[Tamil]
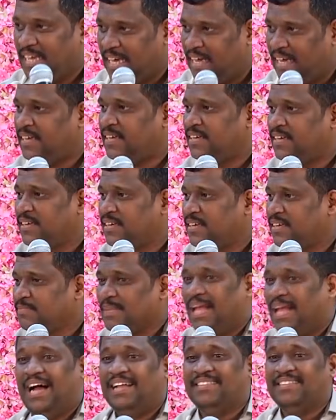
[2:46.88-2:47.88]
ஏன்
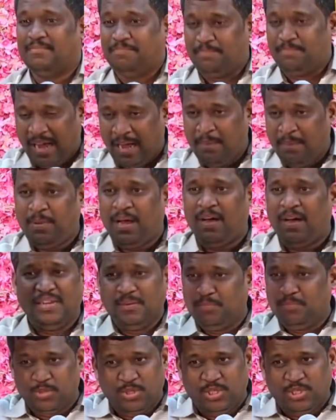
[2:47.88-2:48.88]
அந்த
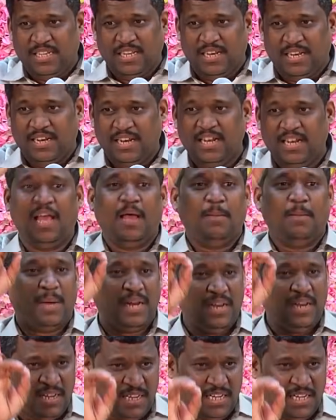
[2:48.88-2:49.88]
பாப்பாவின் புத்தியில்
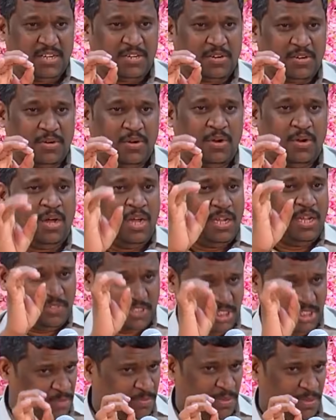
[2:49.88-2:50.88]
பள்ளி என்றோ
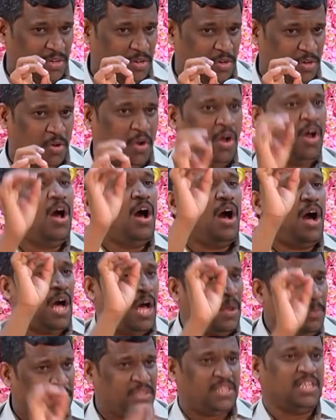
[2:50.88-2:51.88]
விஷம் என்றோ
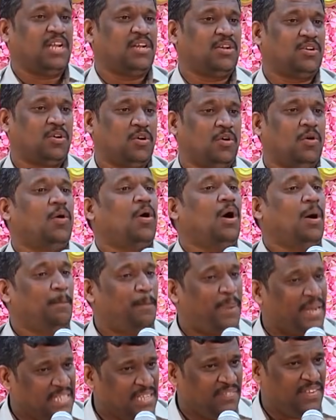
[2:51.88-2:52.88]
ஆபத்து என்றோ
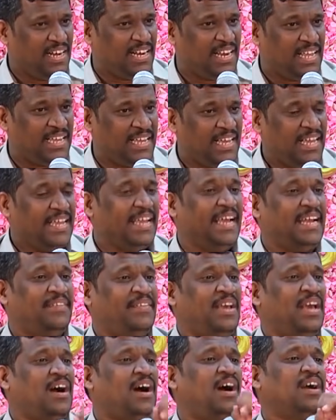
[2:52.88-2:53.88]
பதிவில்லை
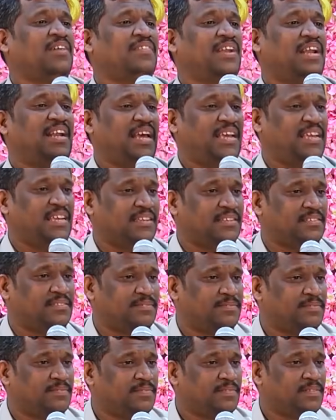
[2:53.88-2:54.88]
எனவே ஆகவில்லை
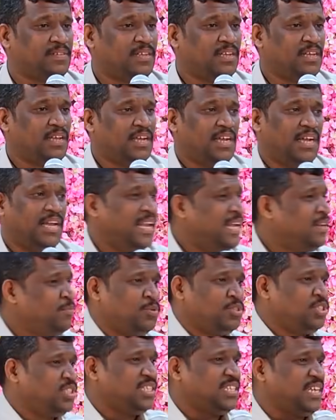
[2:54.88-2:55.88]
எல்லாரும்
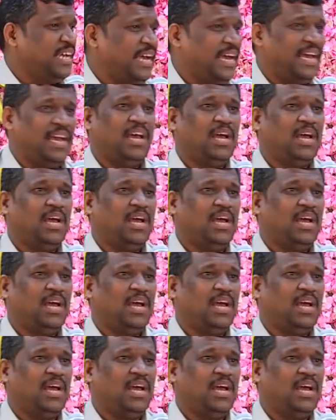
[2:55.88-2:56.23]
புரிஞ்சுக்குங்க